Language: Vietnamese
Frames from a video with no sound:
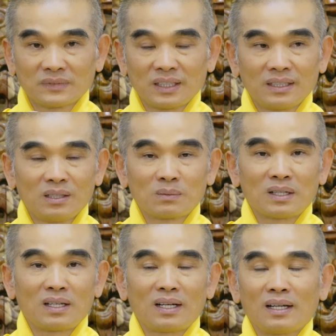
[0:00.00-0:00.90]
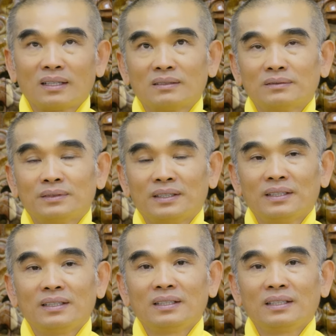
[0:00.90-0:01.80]
Thì lúc đó là
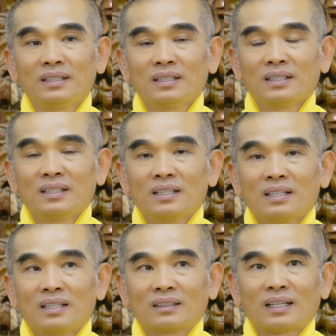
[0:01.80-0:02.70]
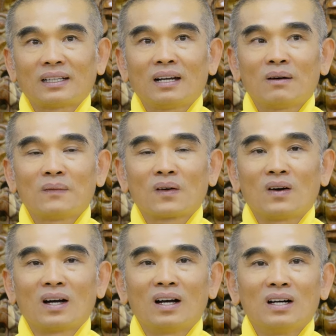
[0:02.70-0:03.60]
vị thánh không
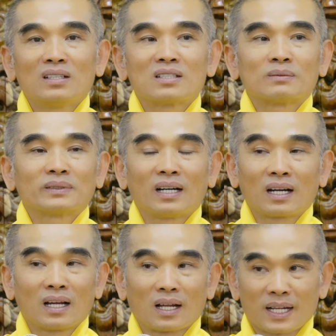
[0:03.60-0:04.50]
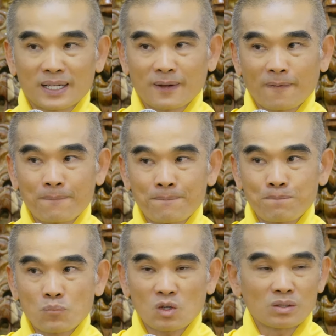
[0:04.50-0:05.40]
còn ở trong thân.
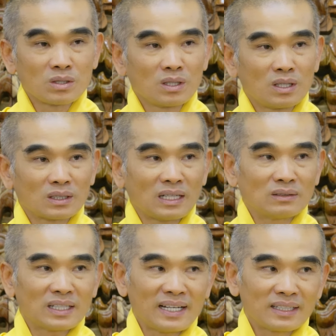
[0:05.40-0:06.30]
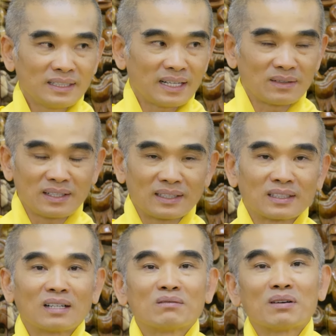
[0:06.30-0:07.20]
Hồi xưa tạo tác với nhau là
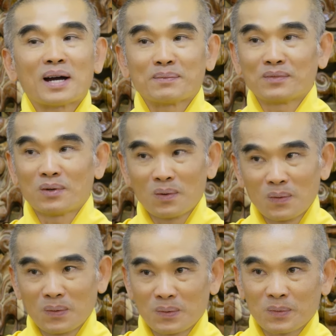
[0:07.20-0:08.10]
thân phàm phu.